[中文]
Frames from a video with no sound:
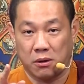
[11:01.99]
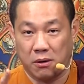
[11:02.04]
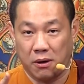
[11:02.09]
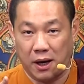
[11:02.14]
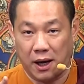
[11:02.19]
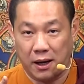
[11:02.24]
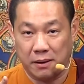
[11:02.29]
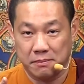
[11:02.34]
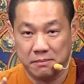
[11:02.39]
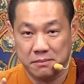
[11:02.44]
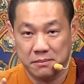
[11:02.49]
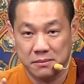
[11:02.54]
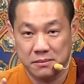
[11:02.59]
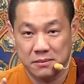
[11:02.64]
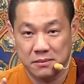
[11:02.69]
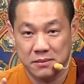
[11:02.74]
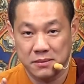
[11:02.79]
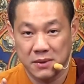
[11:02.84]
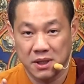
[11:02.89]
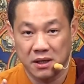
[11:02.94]
话，
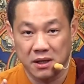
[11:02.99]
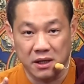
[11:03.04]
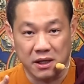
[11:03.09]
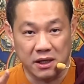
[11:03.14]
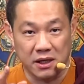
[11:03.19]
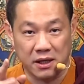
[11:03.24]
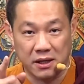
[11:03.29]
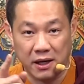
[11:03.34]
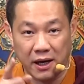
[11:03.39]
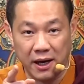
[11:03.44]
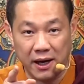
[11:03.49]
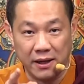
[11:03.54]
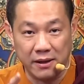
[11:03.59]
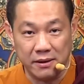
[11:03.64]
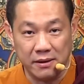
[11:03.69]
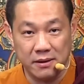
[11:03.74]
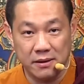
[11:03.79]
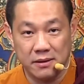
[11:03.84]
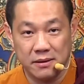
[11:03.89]
一看。